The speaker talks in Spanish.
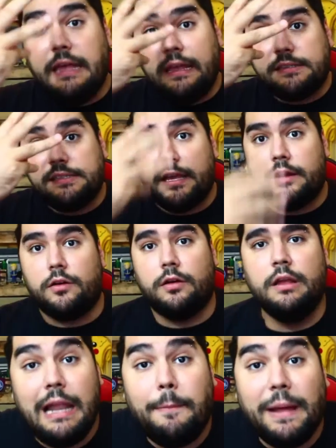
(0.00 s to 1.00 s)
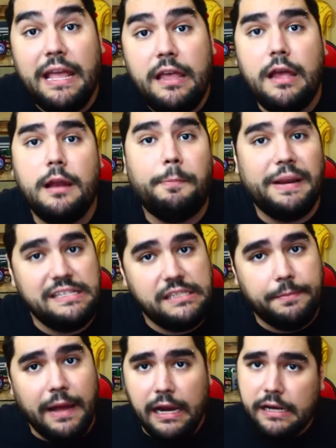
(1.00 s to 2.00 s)
Tercero, la pareja del
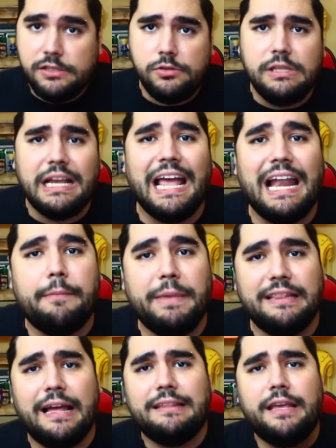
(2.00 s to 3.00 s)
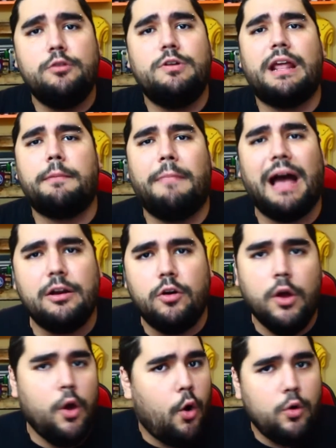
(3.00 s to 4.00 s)
principal resulta que a la mitad tiene un
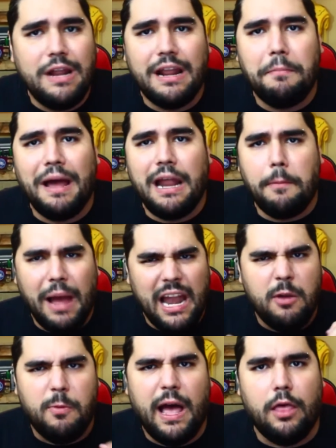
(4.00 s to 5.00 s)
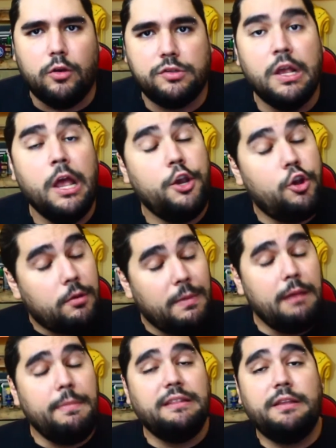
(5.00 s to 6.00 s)
hermano o una hermana malvados.
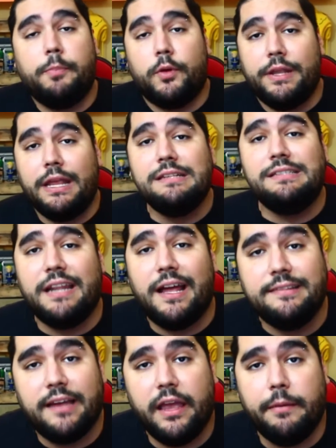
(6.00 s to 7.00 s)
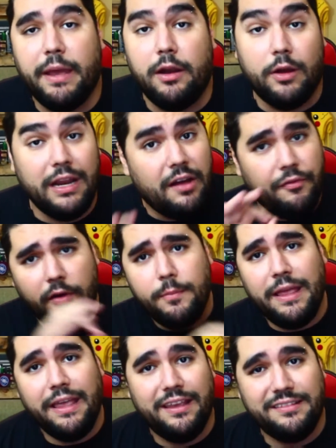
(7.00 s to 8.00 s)
Normalmente podrían ser hasta gemelos y la
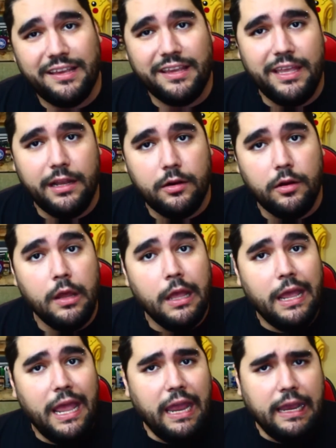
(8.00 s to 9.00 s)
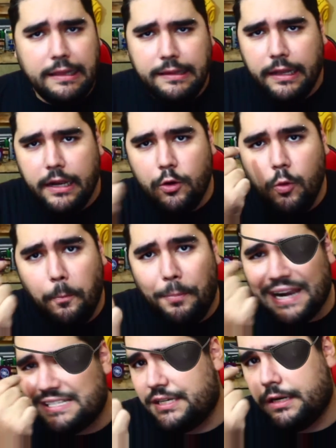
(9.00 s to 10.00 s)
forma de distinguirlos es que tienen tienen un
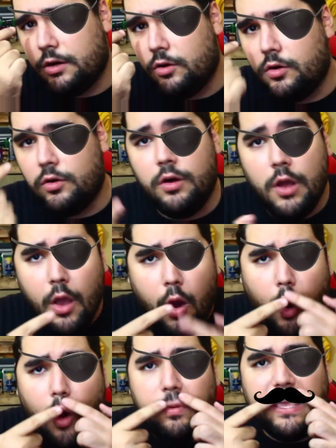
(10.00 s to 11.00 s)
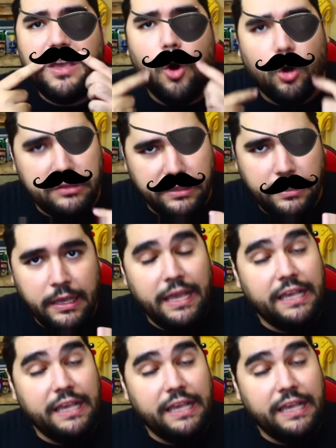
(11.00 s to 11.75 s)
parche en el ojo o oh, bigote.